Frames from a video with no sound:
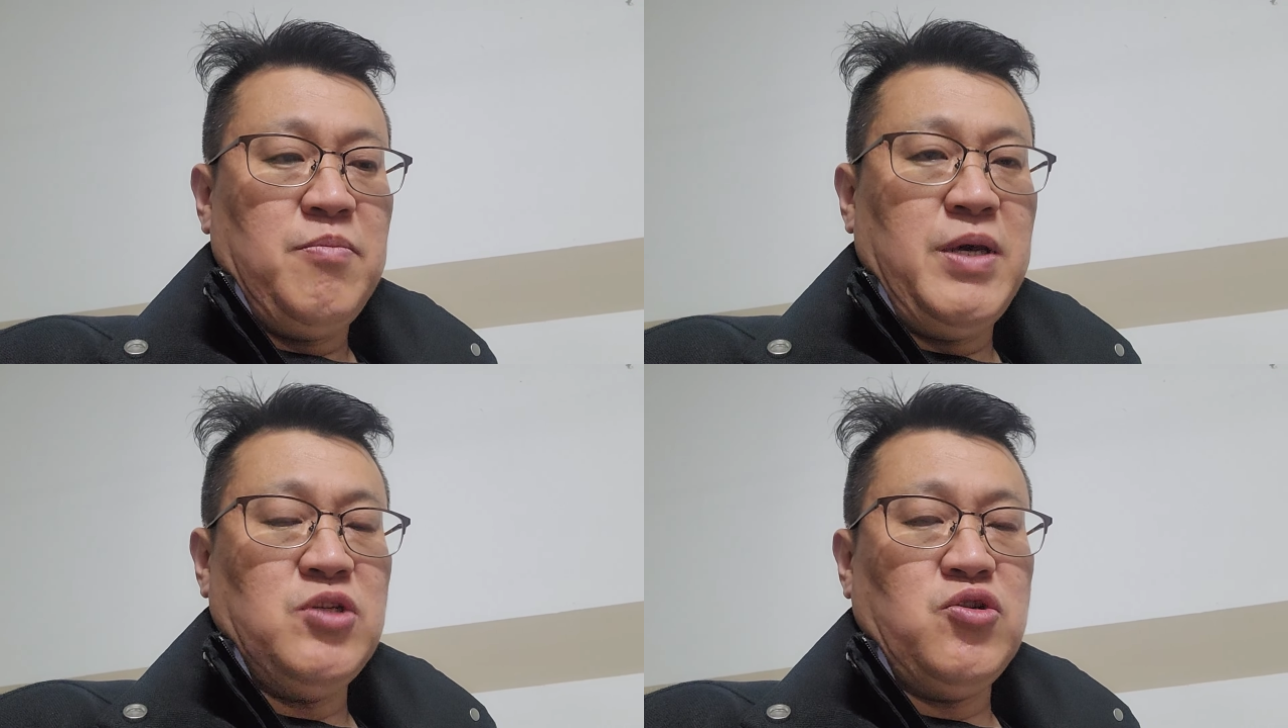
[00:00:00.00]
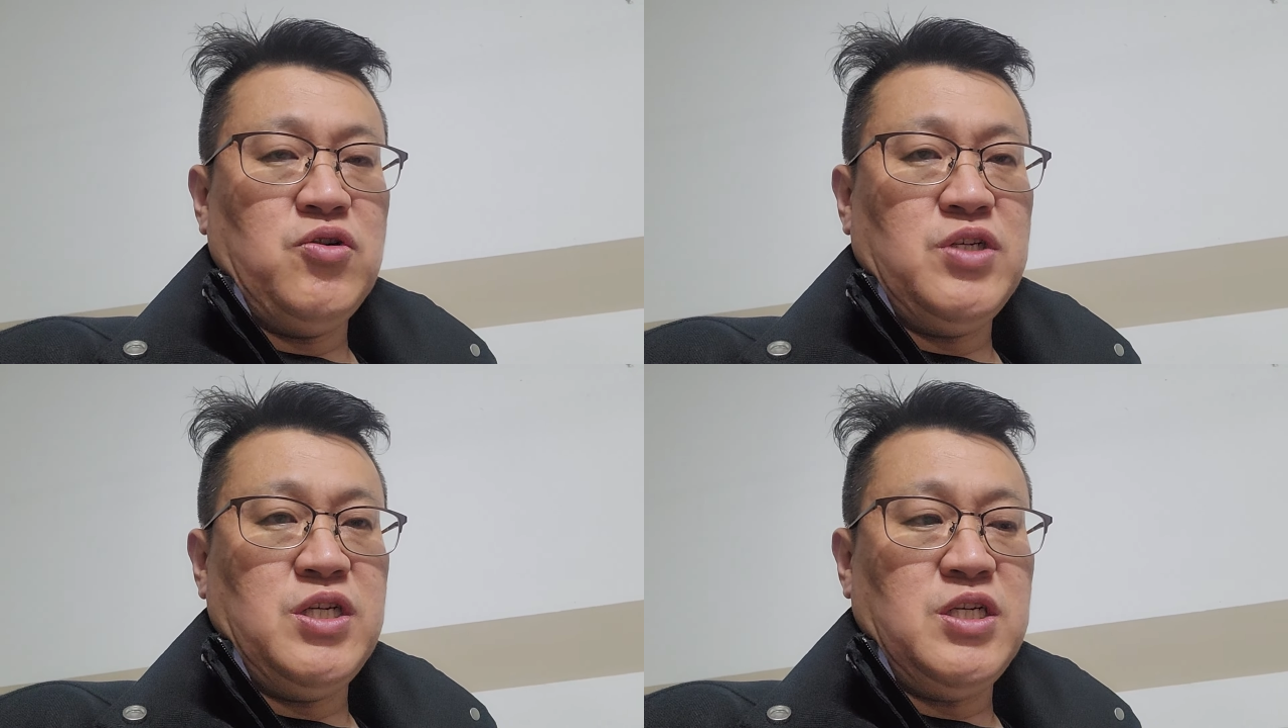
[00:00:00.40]

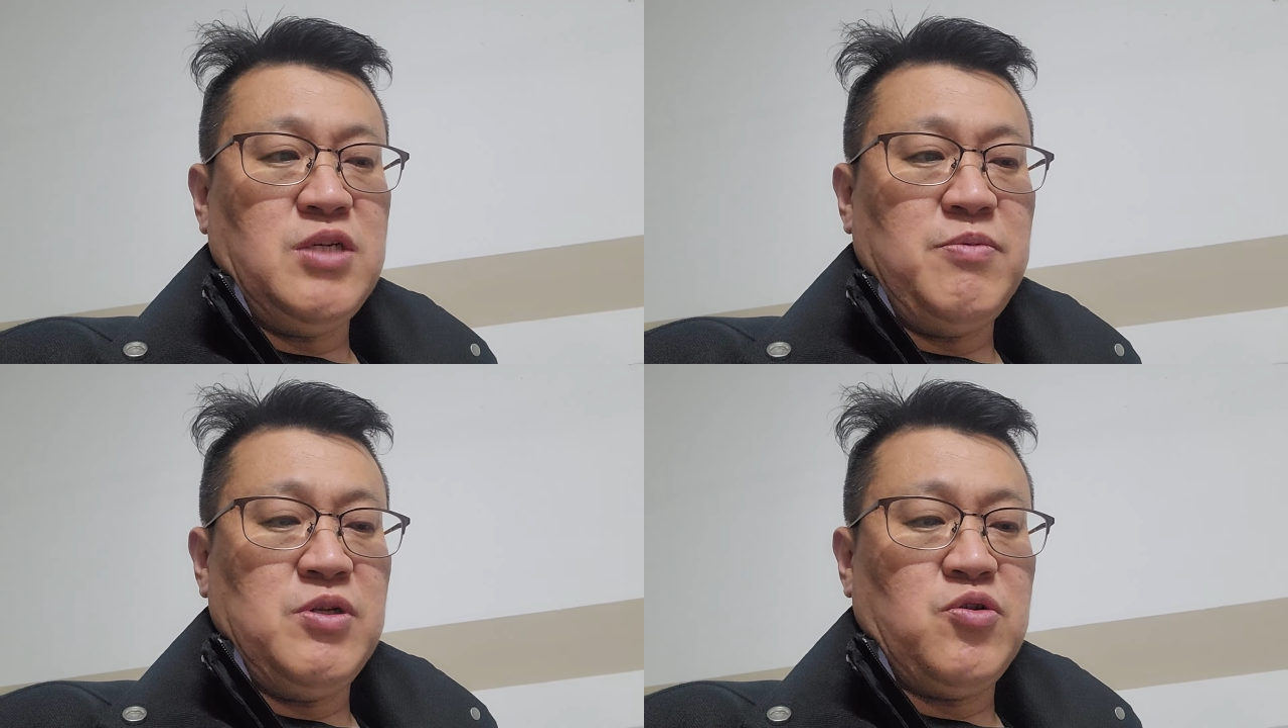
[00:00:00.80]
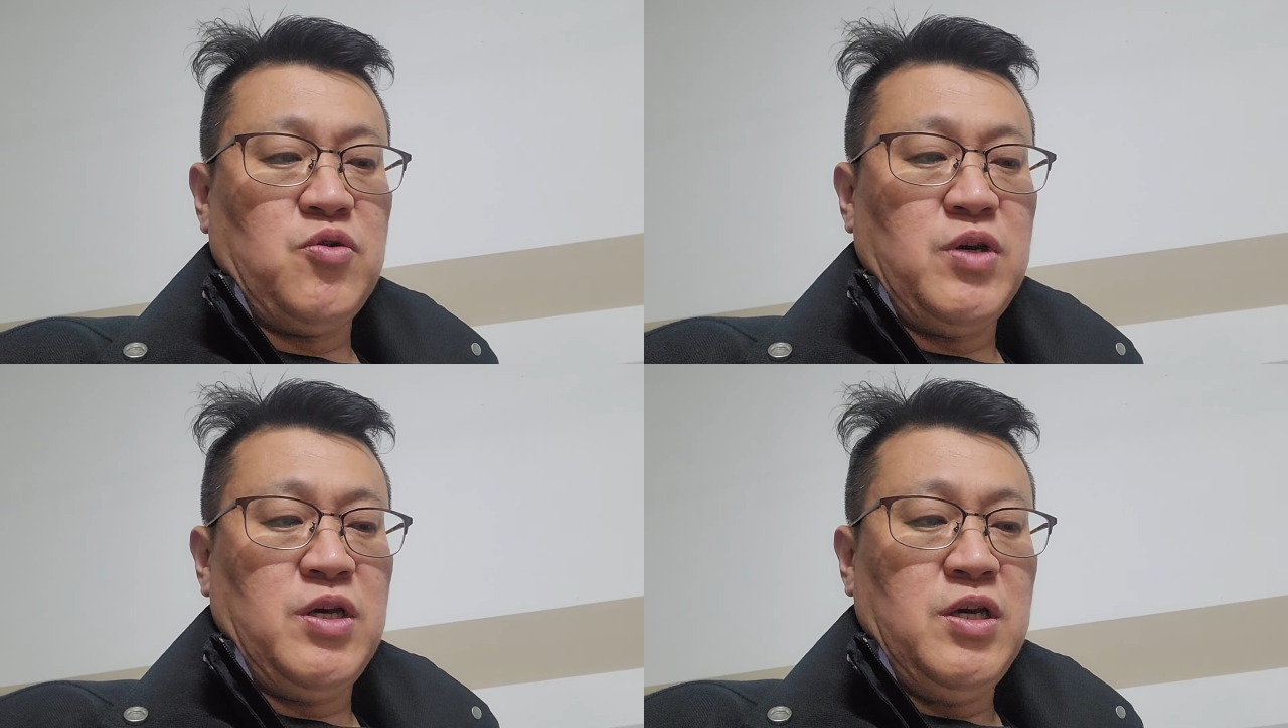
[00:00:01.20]
매출
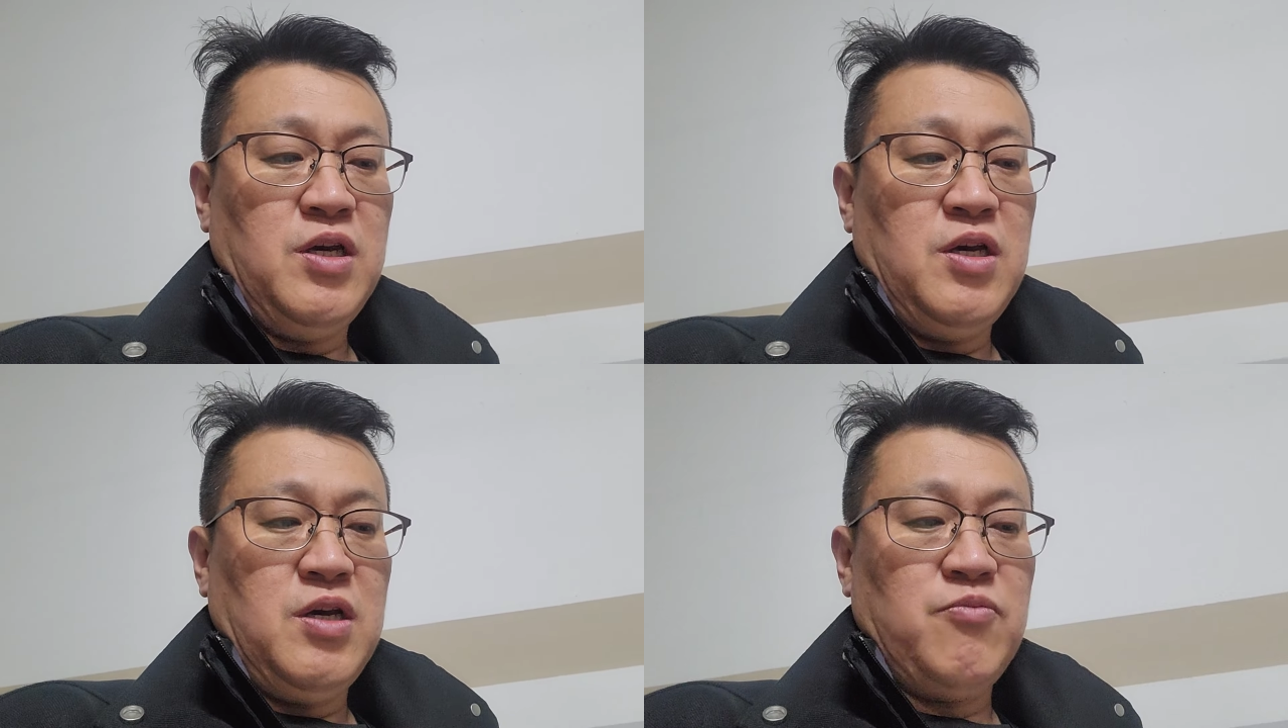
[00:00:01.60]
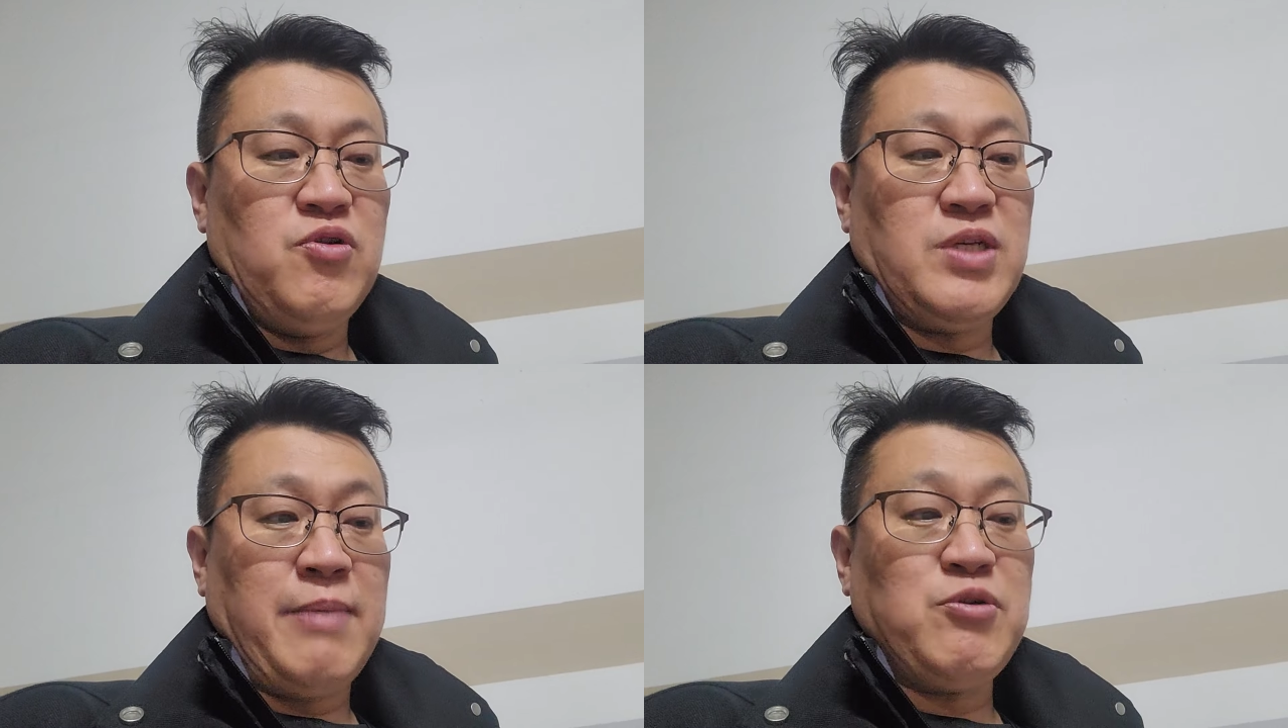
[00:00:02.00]
71조에
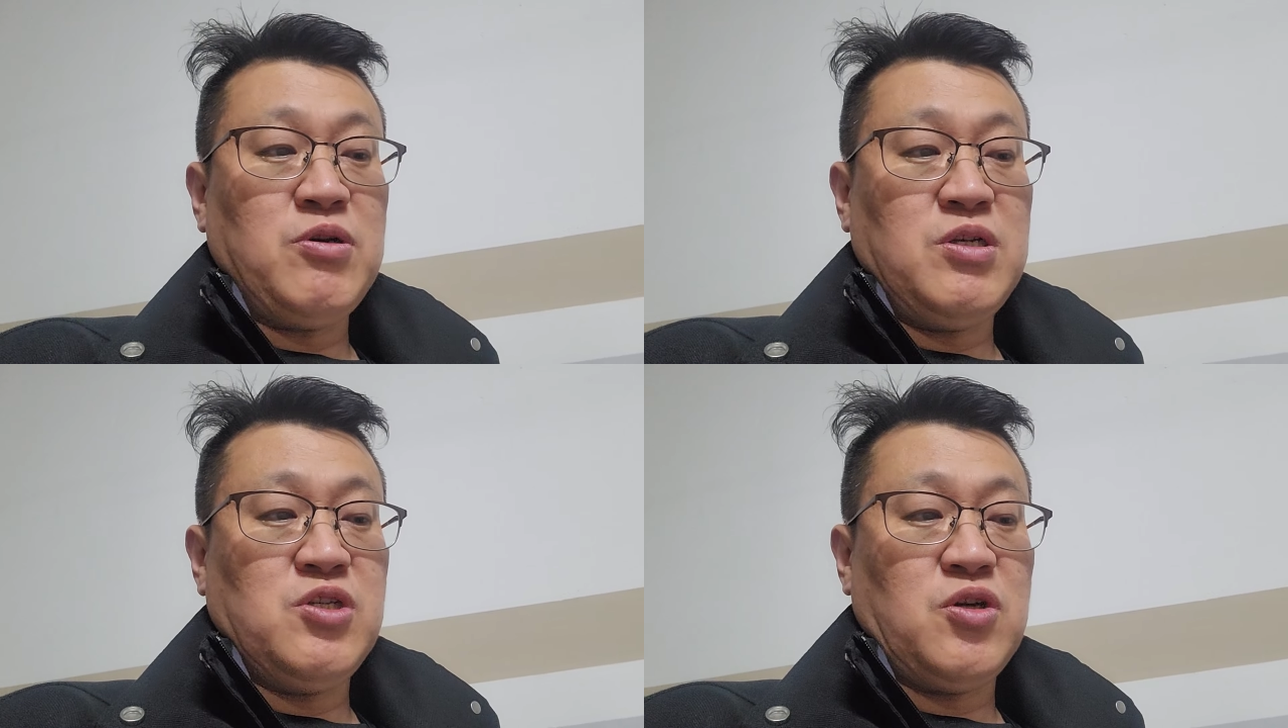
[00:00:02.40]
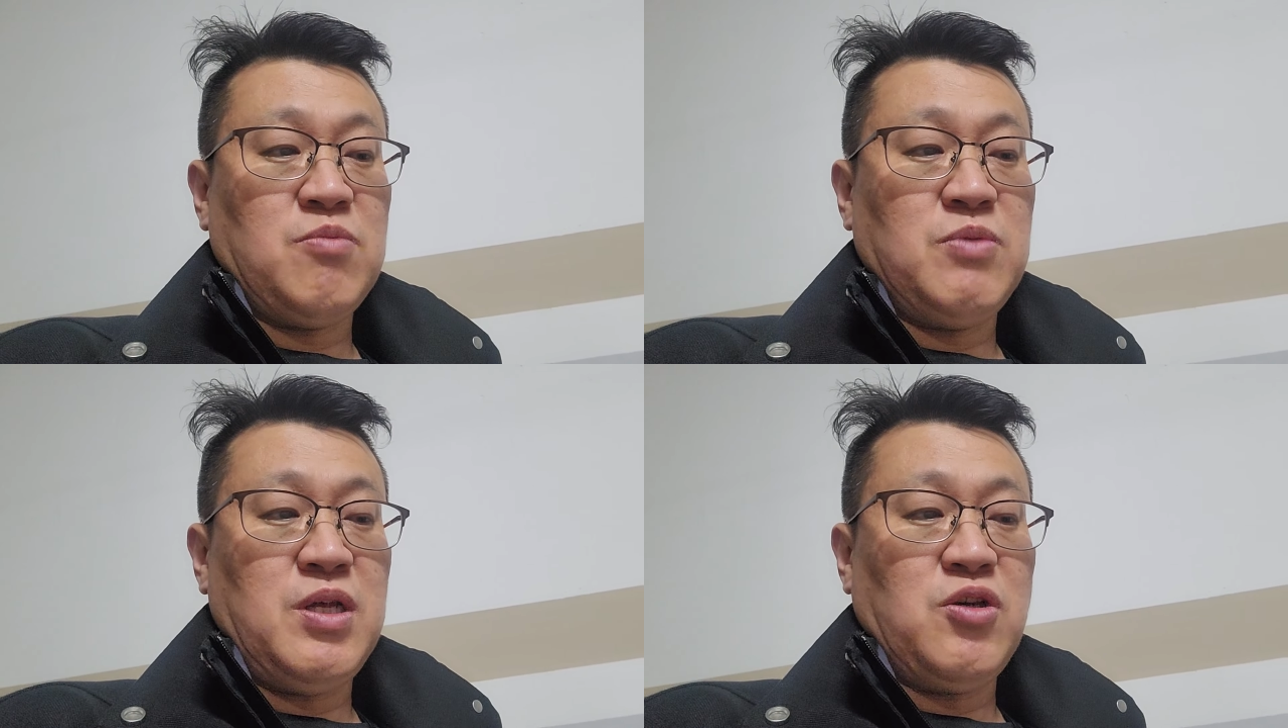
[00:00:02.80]
물론 잠정
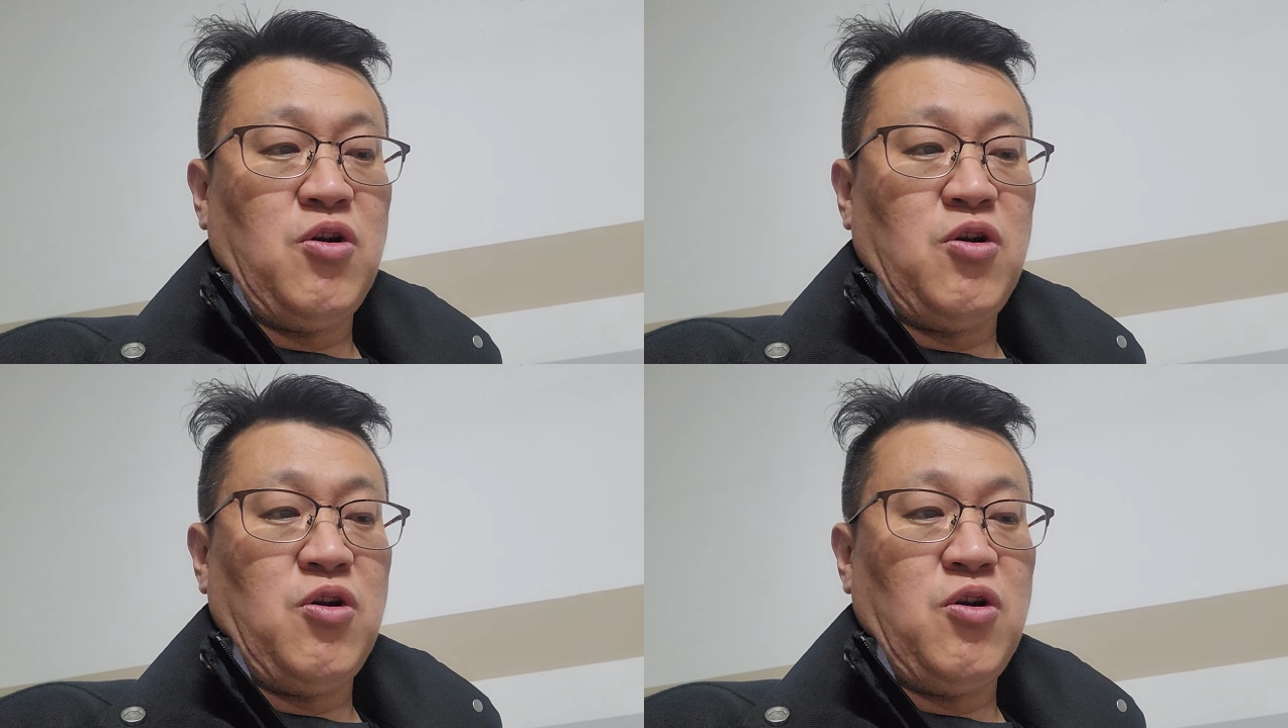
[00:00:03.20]
실적입니다.